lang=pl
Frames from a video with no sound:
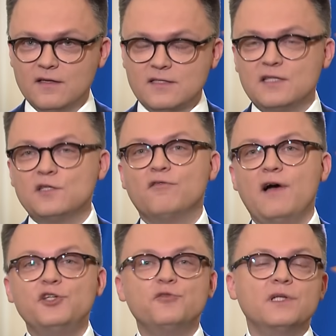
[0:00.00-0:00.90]

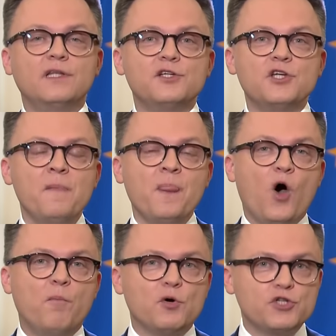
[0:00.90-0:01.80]
Zdecydowaliśmy też
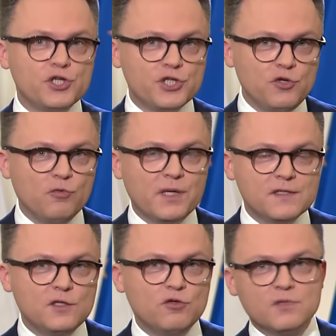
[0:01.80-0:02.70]
o poszerzeniu
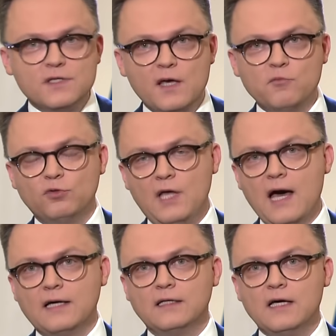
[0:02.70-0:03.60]
prezydium Sejmu
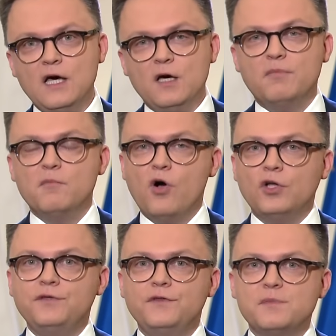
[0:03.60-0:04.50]
tak, by
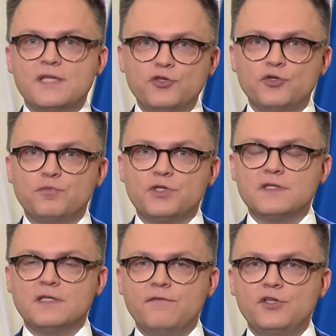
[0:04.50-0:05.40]
mogli nim zasiąść
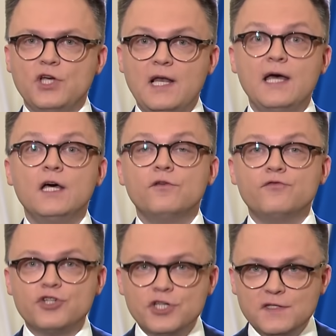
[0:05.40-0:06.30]
przedstawiciele
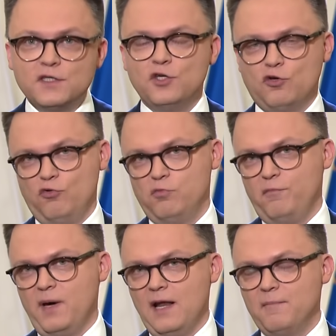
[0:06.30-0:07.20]
wszystkich
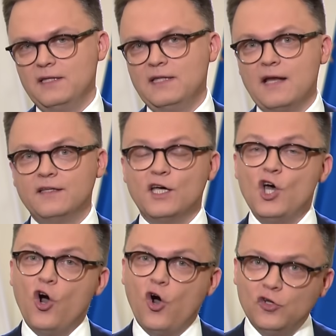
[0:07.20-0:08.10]
klubów parlamentarnych,
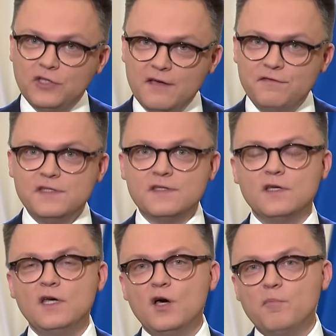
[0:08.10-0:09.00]
od
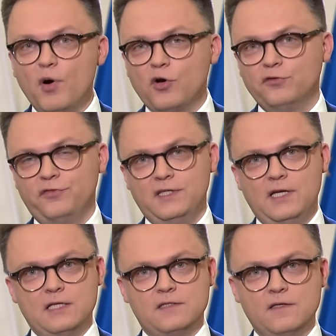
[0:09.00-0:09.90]
lewicy po
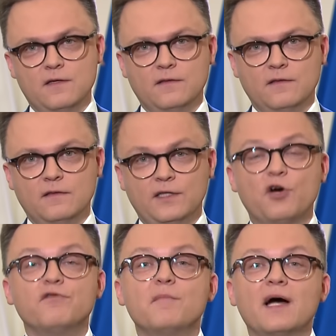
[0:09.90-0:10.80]
konfederację.
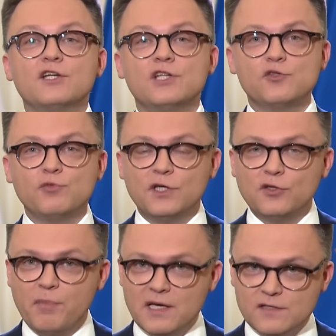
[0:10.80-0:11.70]
Tego wymaga szacunek
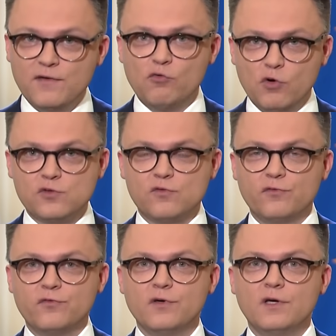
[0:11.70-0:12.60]
do państwa
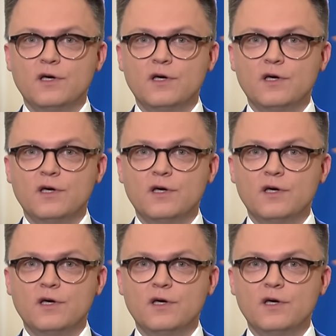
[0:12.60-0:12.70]
głosów,